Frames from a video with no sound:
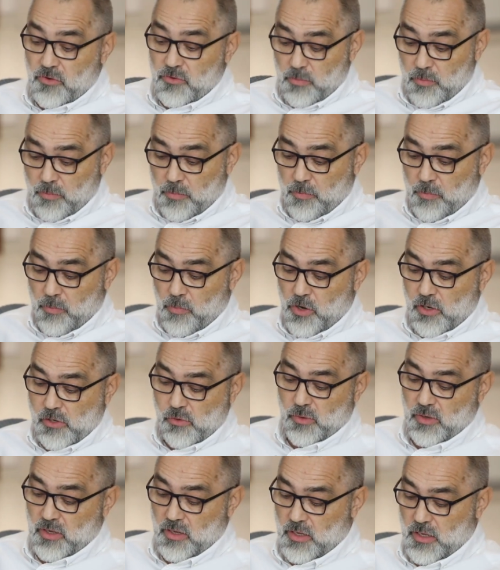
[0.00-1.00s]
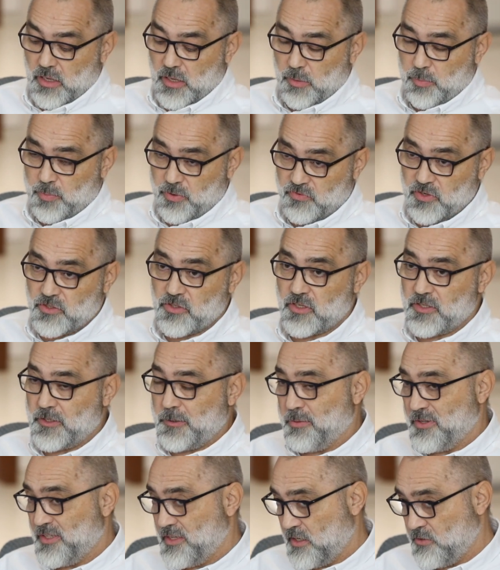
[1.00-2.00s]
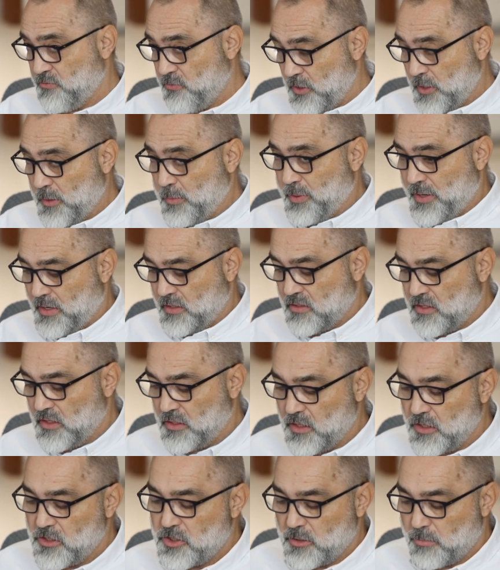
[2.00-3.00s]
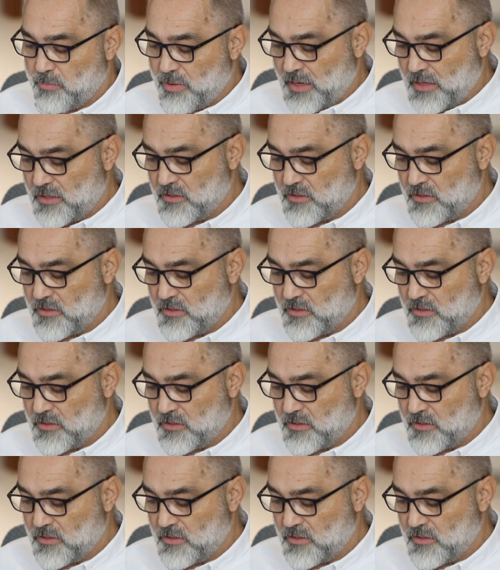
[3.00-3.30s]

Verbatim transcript: mnie mo mogę e, powiedzieć ze swojej praktyki, że